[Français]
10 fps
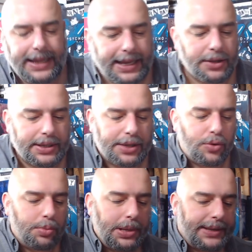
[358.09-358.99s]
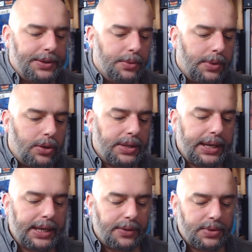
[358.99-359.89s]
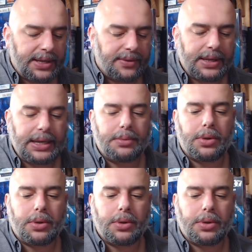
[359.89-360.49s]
Star cette Compilation. Alors derrière, vous avez